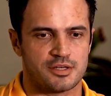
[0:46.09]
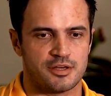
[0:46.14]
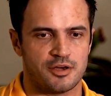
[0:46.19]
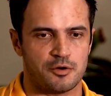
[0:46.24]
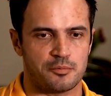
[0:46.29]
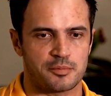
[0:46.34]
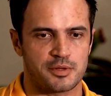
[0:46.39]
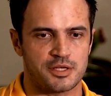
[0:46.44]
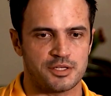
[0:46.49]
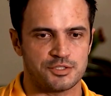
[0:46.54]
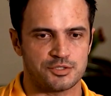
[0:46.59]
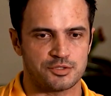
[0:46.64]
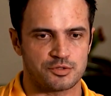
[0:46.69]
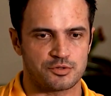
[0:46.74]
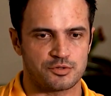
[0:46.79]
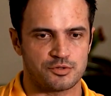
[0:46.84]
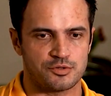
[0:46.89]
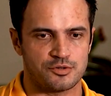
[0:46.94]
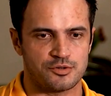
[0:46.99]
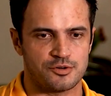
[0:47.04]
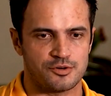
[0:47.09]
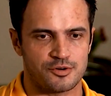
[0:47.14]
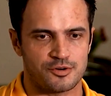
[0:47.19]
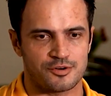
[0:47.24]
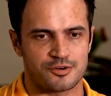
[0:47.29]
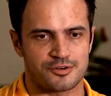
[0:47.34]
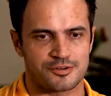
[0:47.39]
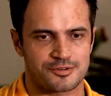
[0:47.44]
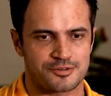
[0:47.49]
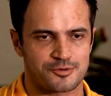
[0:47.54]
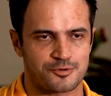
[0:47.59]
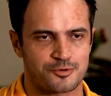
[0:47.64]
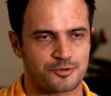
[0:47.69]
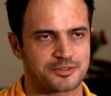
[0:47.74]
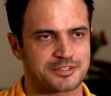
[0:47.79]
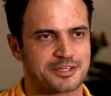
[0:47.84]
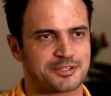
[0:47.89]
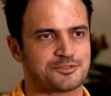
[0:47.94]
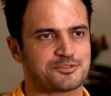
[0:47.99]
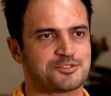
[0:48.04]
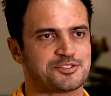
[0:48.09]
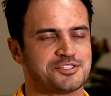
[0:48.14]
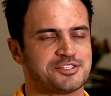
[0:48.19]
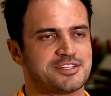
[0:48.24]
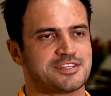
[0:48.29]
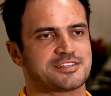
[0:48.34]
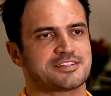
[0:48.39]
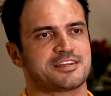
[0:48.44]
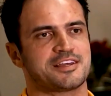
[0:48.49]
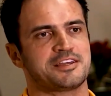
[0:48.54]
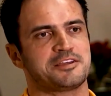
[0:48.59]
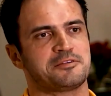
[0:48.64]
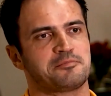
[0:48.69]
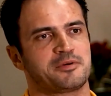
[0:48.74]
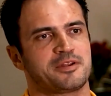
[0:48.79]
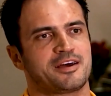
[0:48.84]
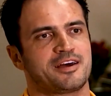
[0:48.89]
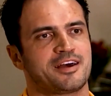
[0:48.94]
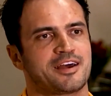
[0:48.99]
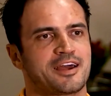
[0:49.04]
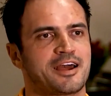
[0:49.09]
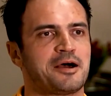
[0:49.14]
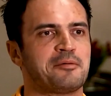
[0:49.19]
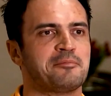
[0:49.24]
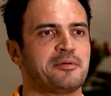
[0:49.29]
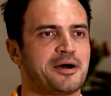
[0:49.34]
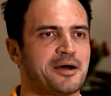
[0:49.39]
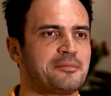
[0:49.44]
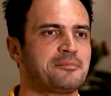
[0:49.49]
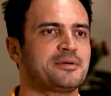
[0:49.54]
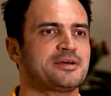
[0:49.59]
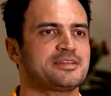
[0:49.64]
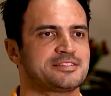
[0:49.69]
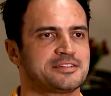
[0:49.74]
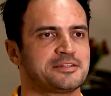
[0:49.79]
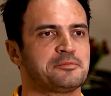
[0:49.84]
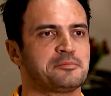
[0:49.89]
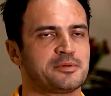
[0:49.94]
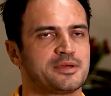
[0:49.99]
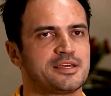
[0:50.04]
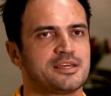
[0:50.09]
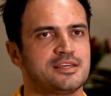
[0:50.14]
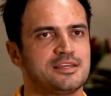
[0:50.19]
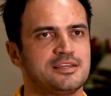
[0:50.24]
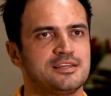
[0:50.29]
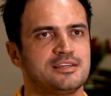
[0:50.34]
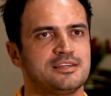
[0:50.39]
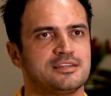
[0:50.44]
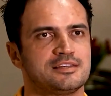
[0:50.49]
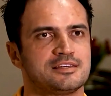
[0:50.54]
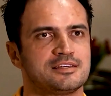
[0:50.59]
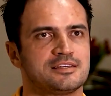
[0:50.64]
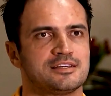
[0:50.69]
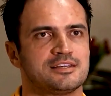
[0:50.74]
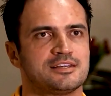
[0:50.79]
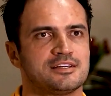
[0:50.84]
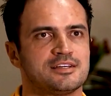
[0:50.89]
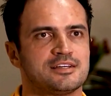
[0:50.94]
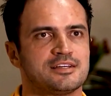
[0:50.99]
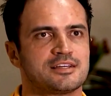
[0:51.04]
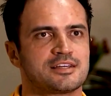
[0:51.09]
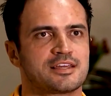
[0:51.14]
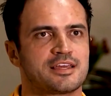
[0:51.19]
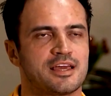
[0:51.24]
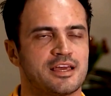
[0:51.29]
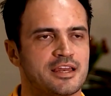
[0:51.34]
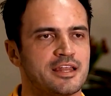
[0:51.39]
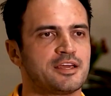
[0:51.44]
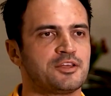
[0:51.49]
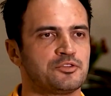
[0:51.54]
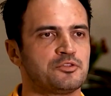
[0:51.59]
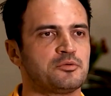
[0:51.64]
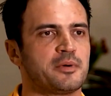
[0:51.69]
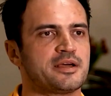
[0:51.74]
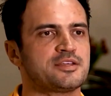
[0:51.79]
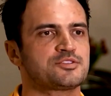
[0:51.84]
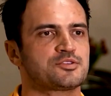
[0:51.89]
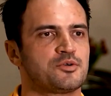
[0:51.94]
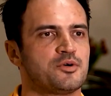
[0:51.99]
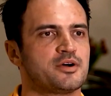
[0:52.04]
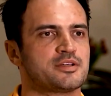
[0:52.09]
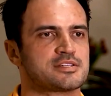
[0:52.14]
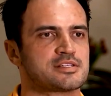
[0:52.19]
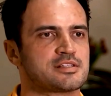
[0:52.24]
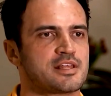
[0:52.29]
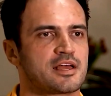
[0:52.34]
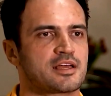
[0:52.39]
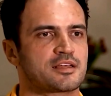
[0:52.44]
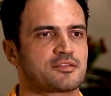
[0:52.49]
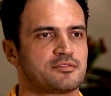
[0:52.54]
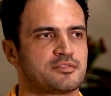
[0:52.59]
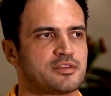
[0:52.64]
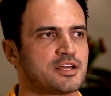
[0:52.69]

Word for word: realmente eu tô contando os dias aí para acabar, mas também querendo mais coisas, né?